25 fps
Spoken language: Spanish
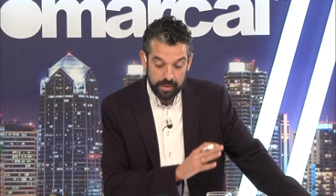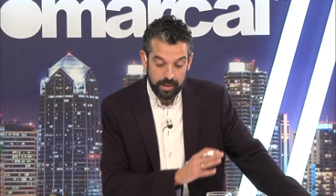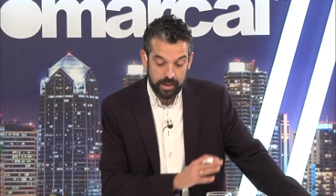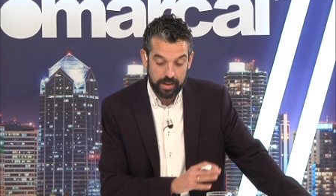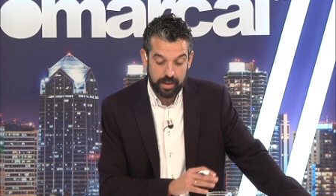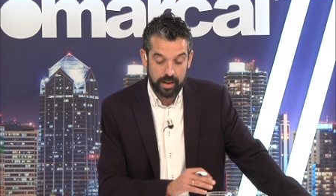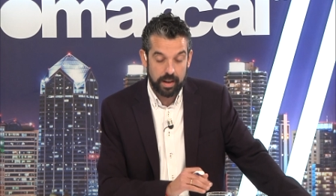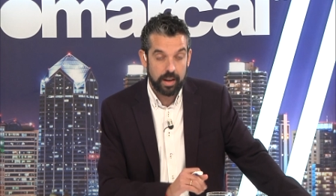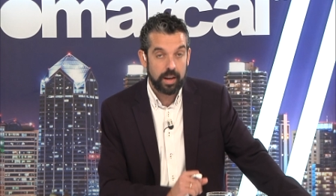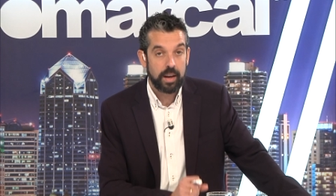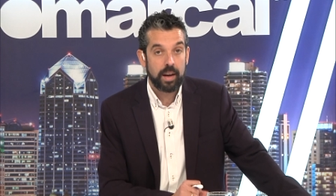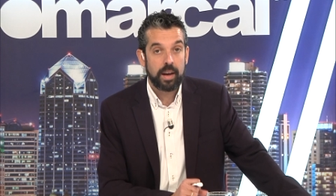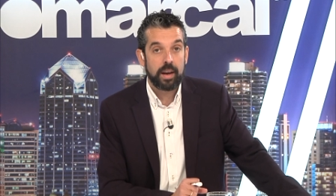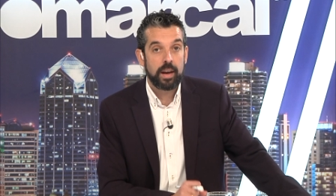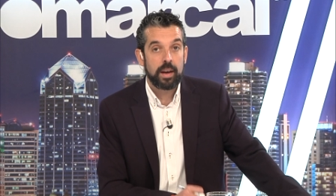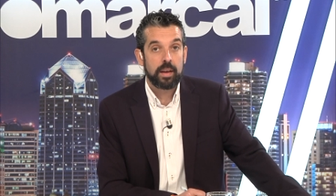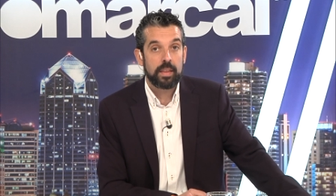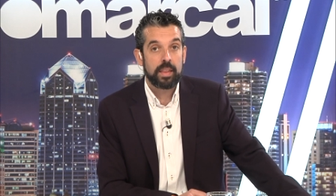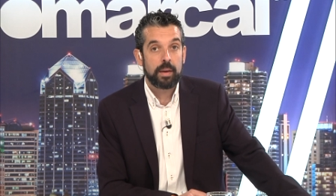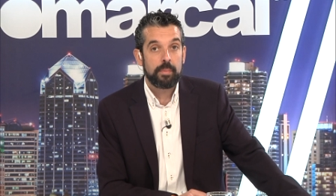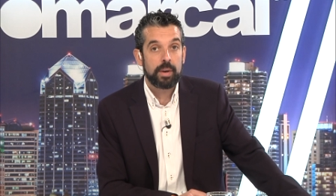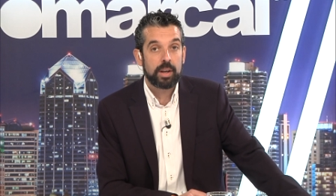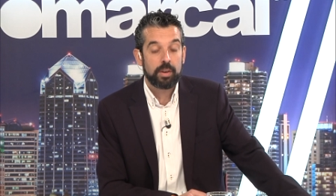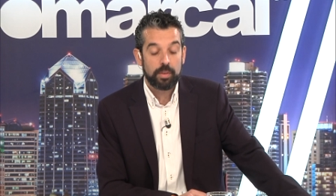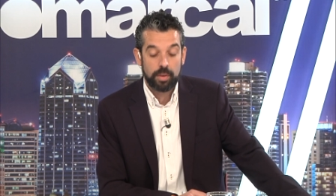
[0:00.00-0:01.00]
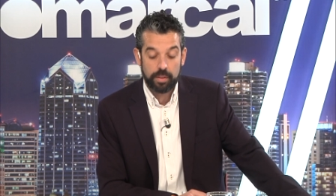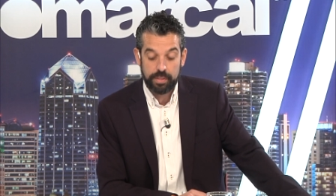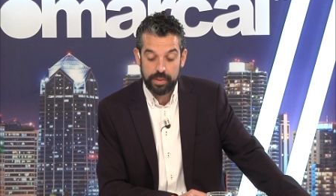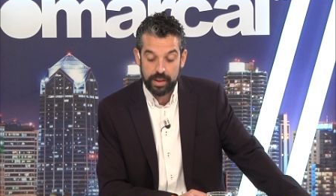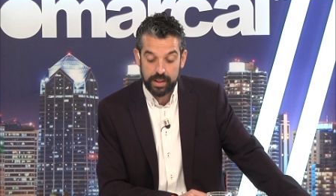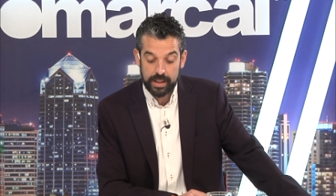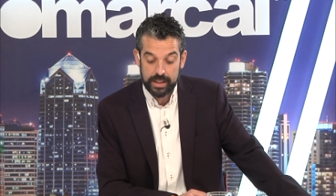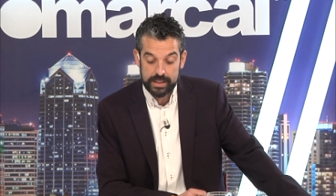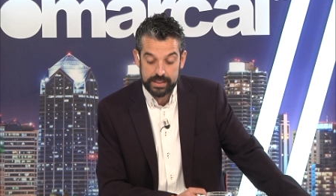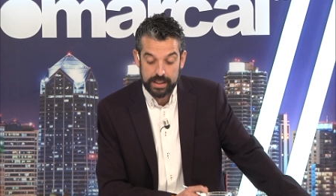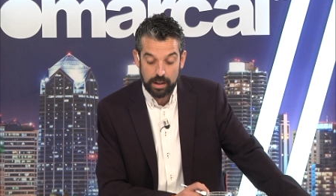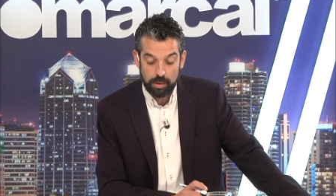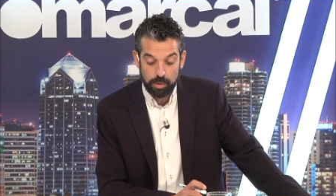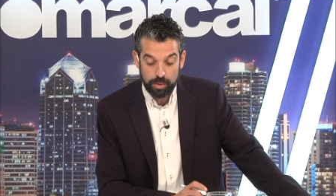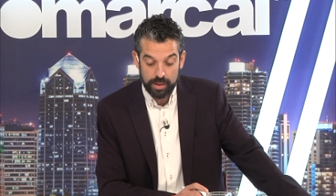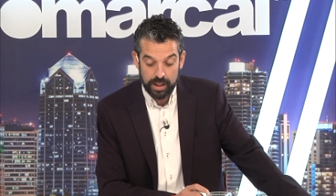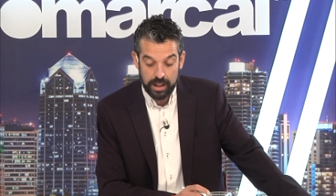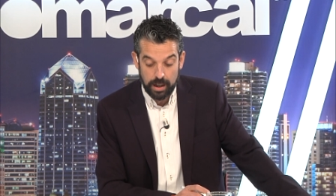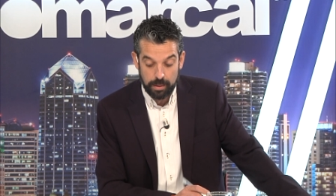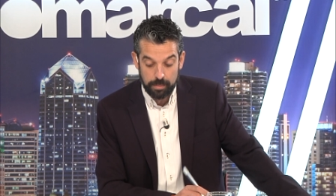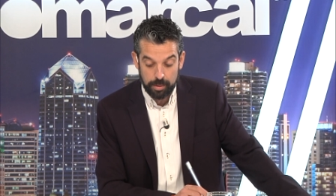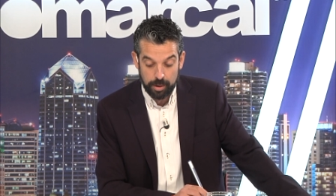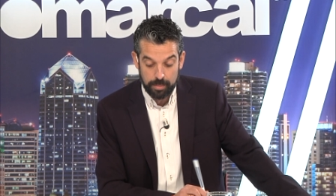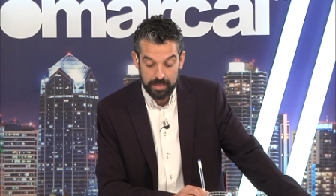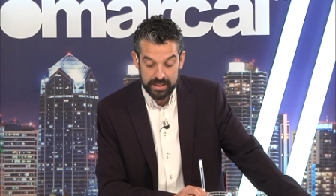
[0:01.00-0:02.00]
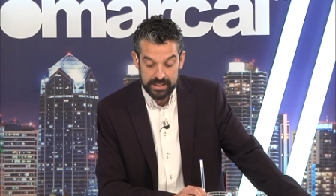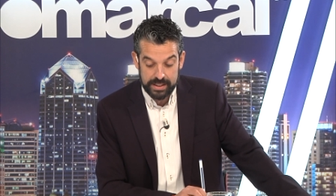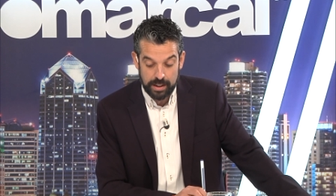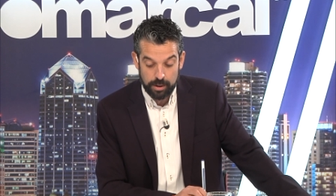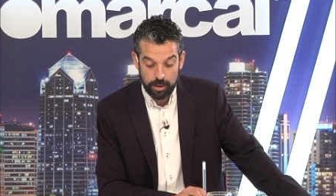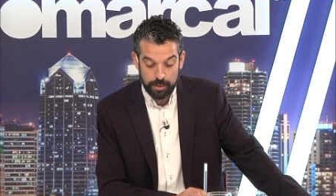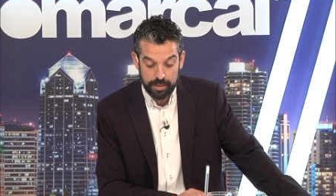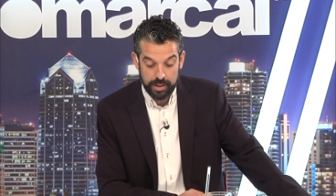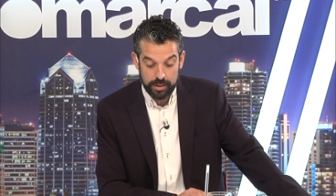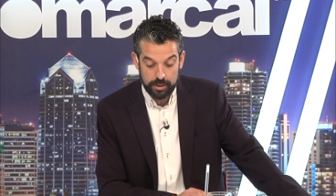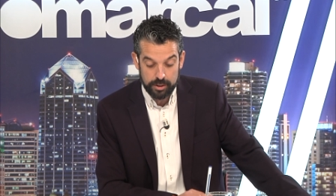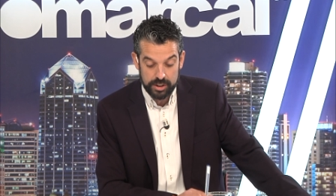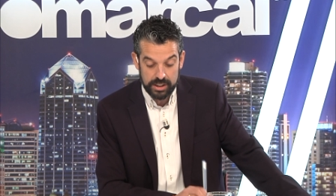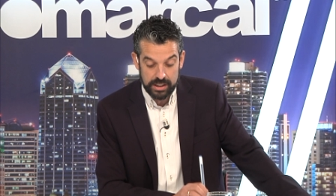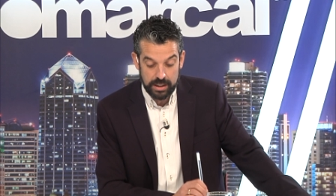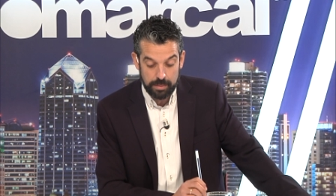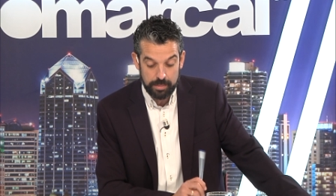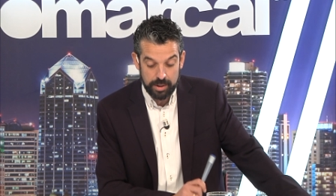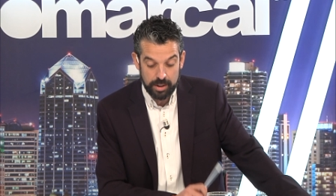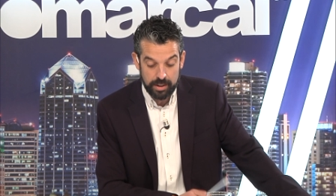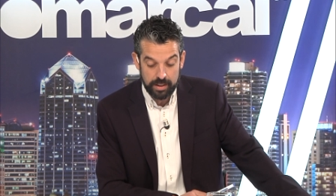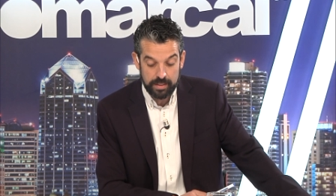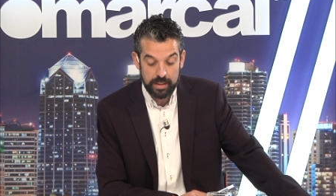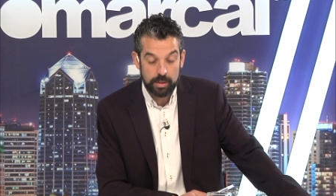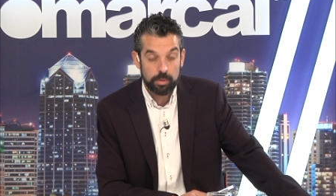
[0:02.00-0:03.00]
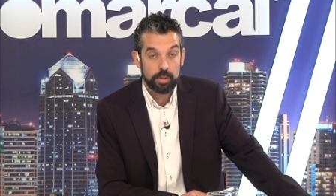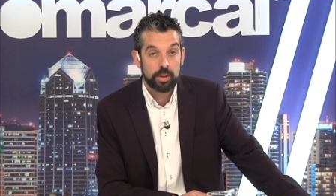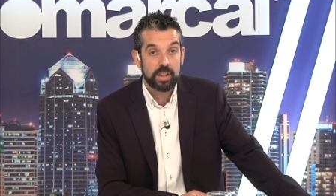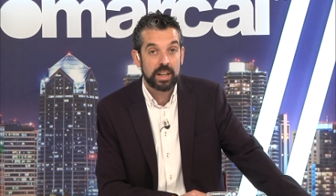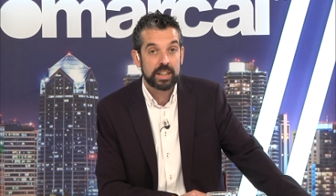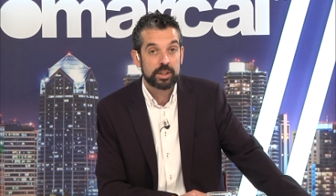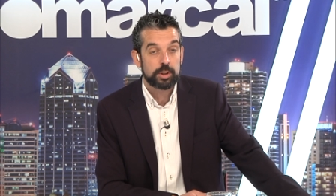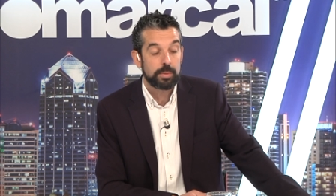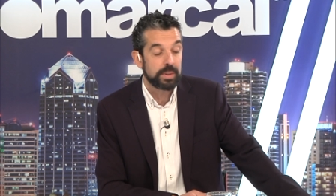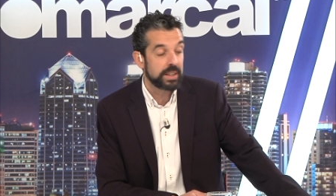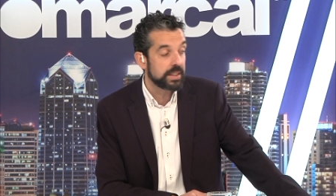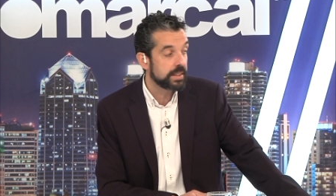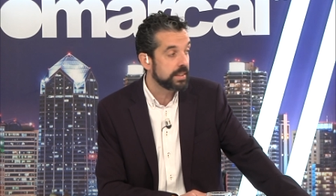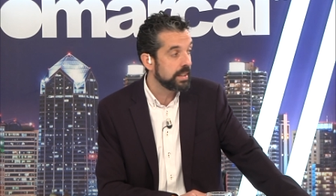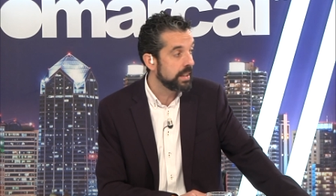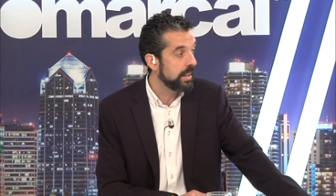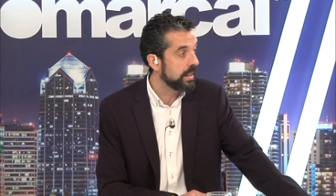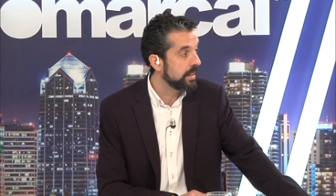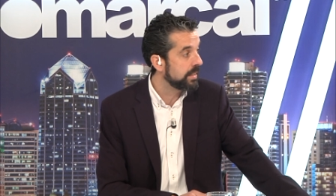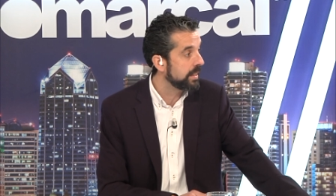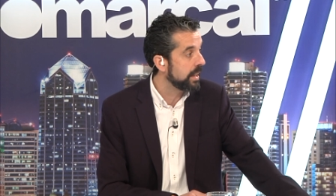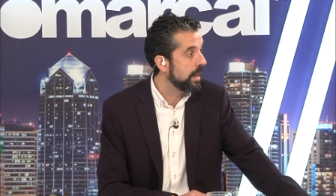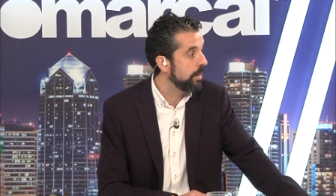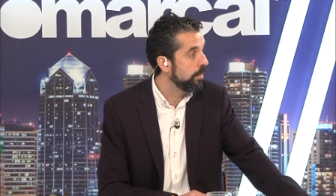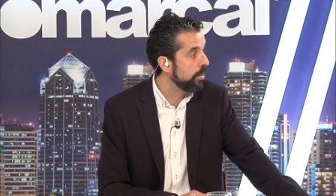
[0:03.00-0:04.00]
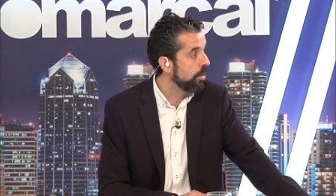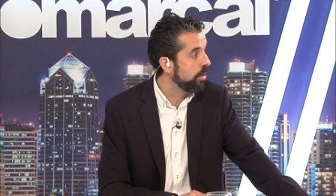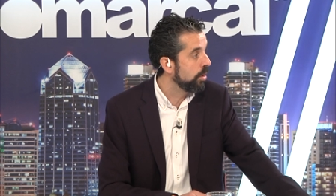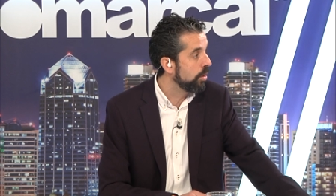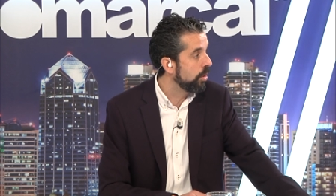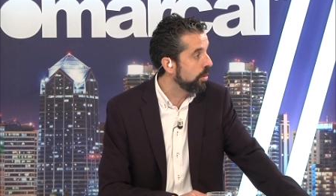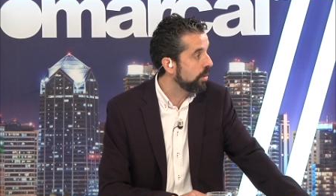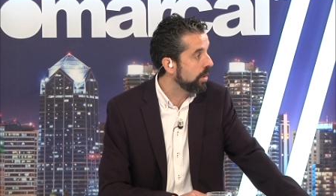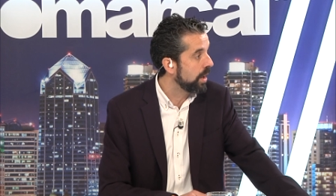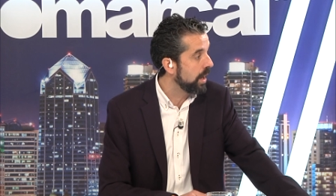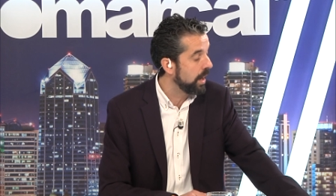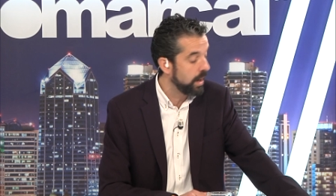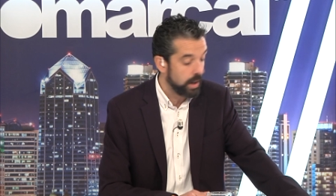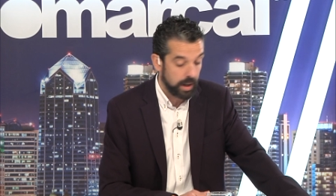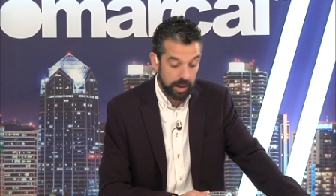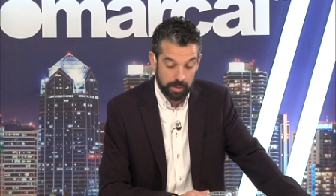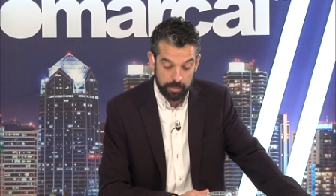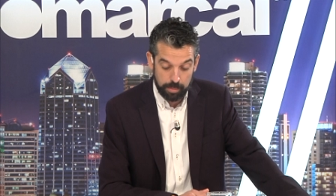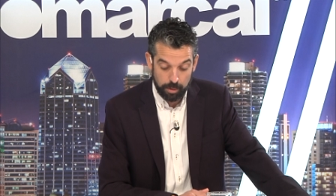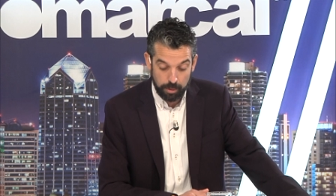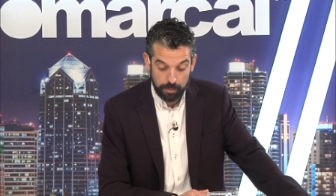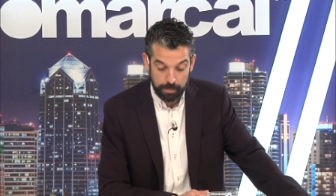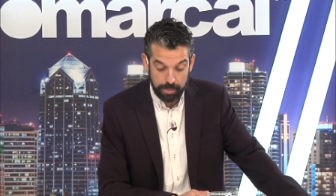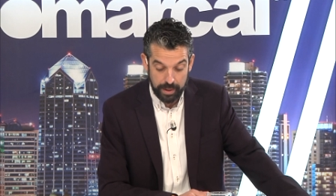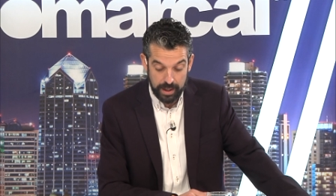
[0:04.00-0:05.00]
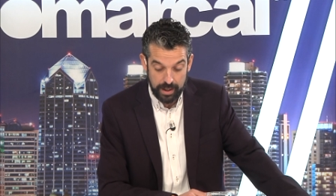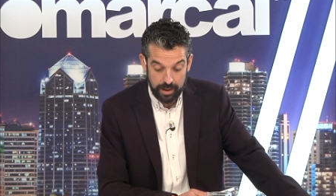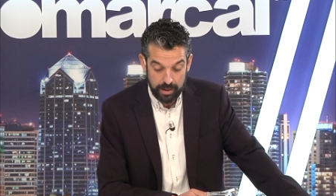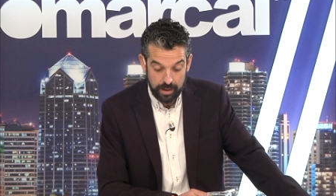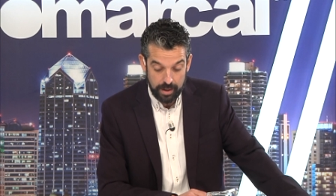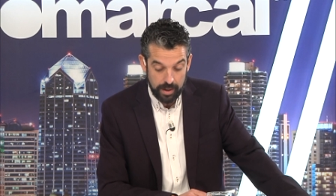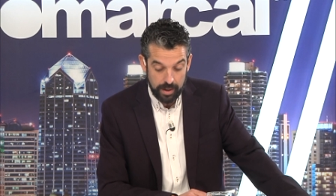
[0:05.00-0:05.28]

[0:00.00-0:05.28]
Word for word: que daba a conocer que se ha adjudicado por más de 207 millones de euros las obras del tramo Lorca-Pulpí